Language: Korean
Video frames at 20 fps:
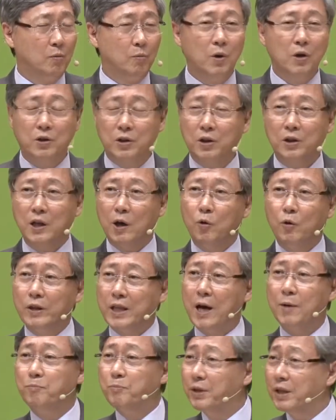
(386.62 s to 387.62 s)
뭐 그렇다고
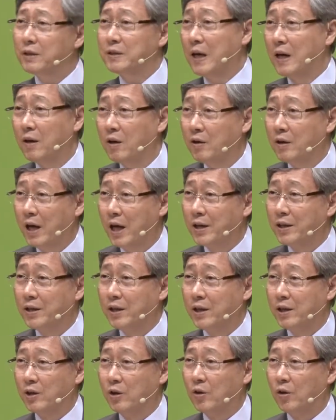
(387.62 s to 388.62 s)
나쁘게 산 건
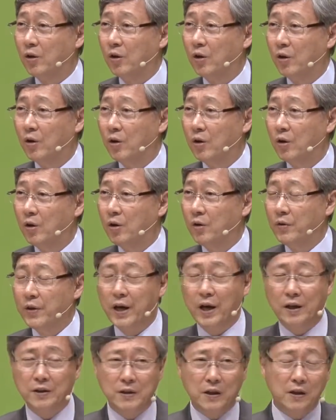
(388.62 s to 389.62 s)
아니에요.
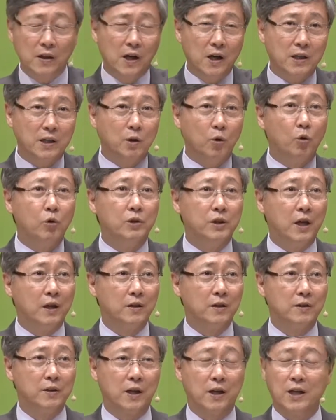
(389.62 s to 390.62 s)
내가 생각하기에
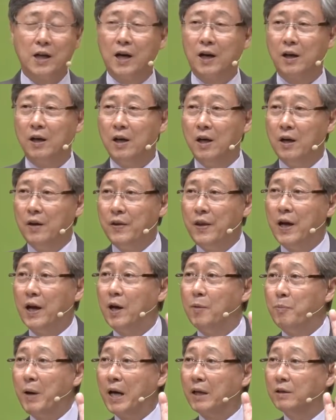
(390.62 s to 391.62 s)
옳다는 생각,
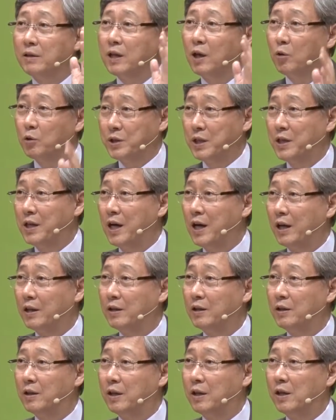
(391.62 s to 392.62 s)
내가 바르다고
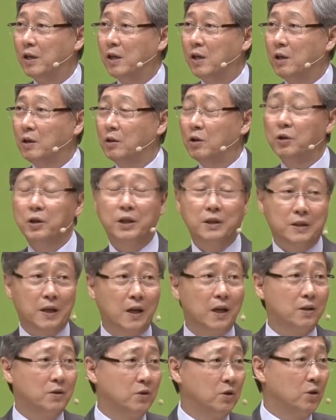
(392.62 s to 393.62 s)
생각하는데 그렇게
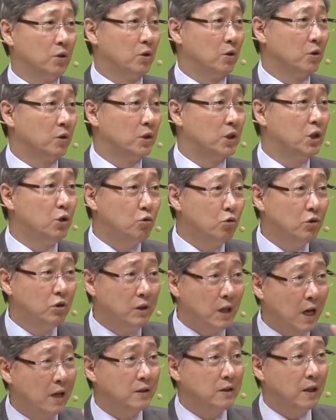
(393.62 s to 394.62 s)
살았어요.
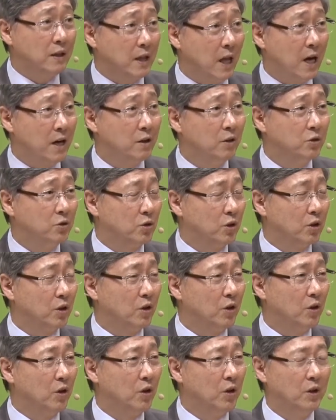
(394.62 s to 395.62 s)
기준은 항상
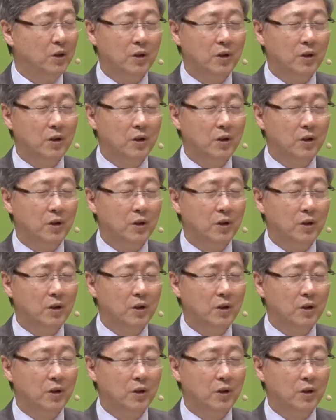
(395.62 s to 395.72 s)
나였어요.